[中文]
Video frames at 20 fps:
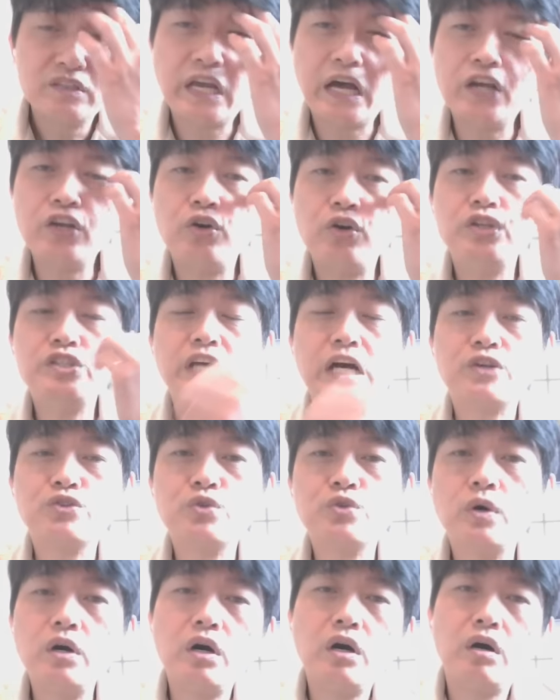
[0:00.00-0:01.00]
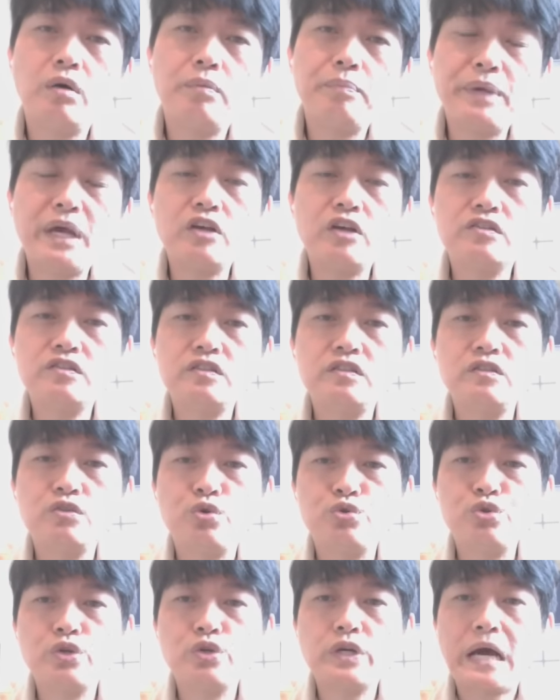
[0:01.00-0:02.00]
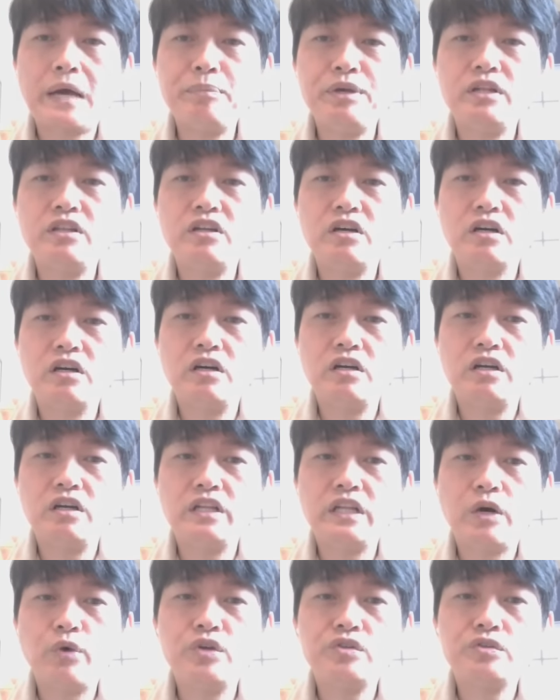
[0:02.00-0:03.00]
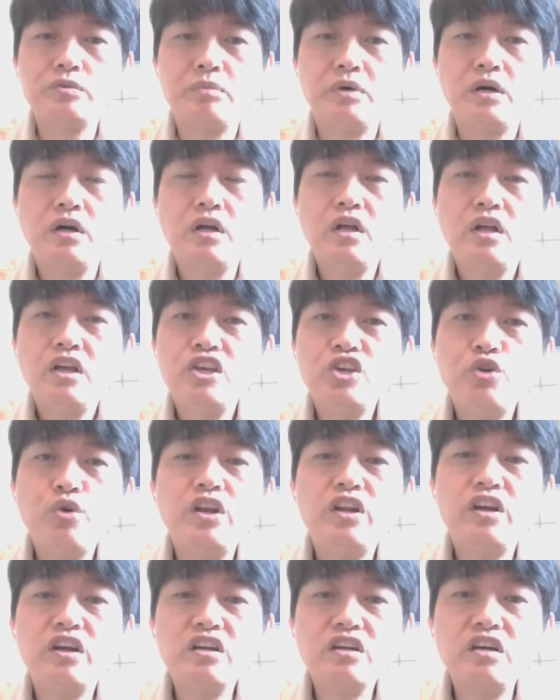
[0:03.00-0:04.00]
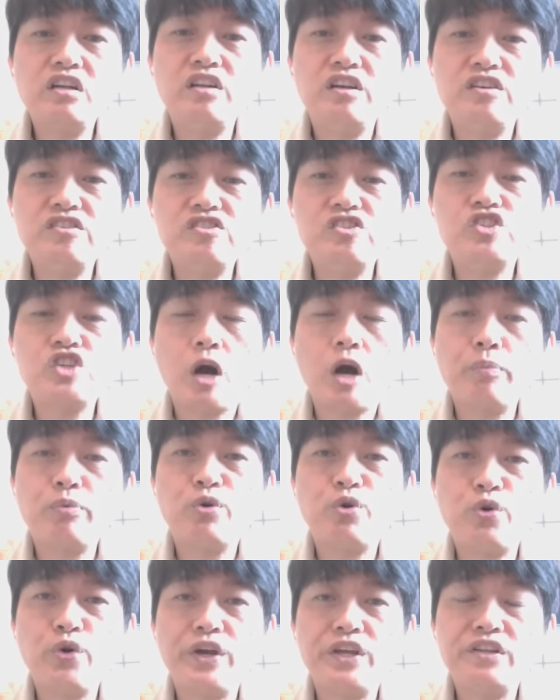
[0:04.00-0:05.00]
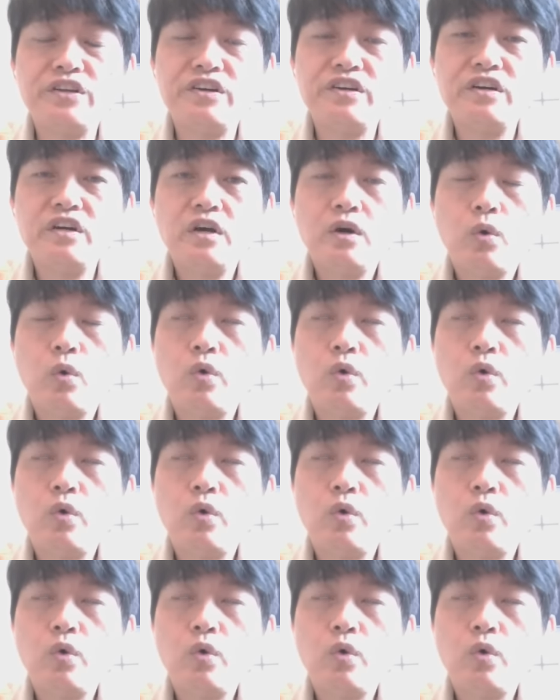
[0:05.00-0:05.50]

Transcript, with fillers: 常有人讲说、哦、不要试图去改变任何人、啊、为什么？因为人跟人是教不会的。